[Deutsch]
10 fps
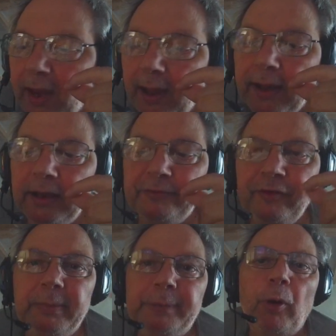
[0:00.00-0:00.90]
Ich würde
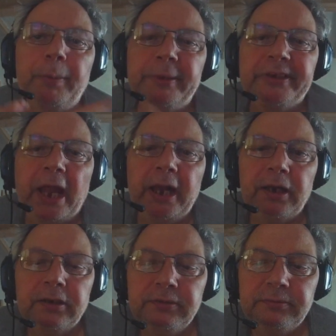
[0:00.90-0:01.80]
mich bei euch
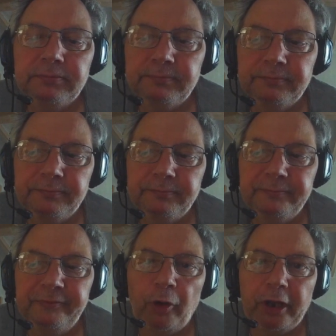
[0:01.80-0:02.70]
bedanken
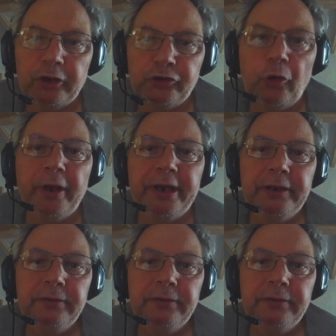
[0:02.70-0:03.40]
für eure Treue,